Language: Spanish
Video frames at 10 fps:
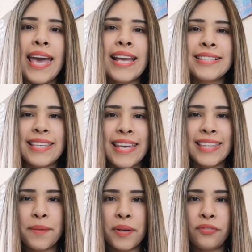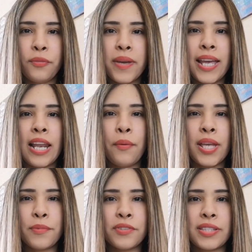El siguiente perfume que les
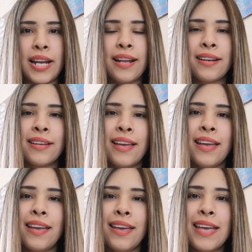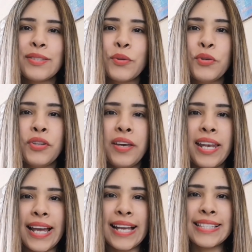voy a mostrar es uno
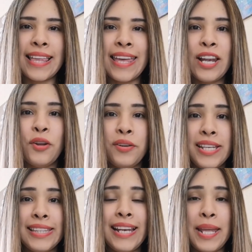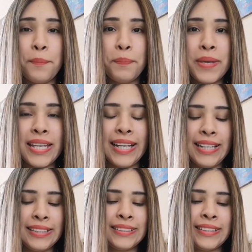de la casa de Lolita Lempica.